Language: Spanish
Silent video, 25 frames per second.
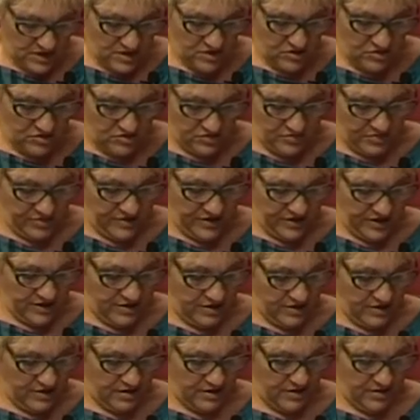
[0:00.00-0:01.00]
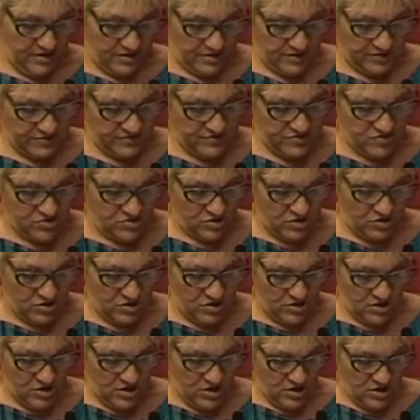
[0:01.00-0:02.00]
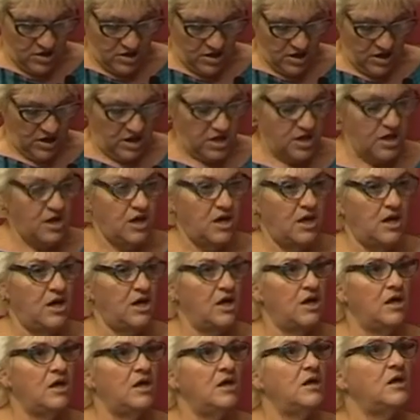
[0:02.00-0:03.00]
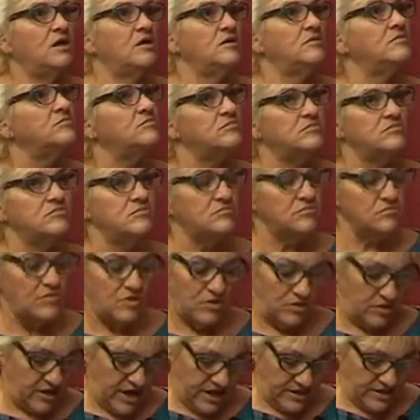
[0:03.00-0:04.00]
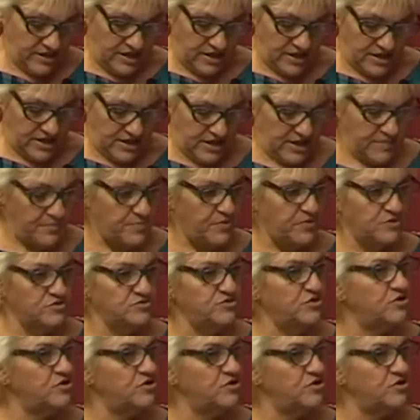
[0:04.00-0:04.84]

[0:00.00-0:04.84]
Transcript: ¿no? Porque, qué sé yo, eh, los grandes sponsors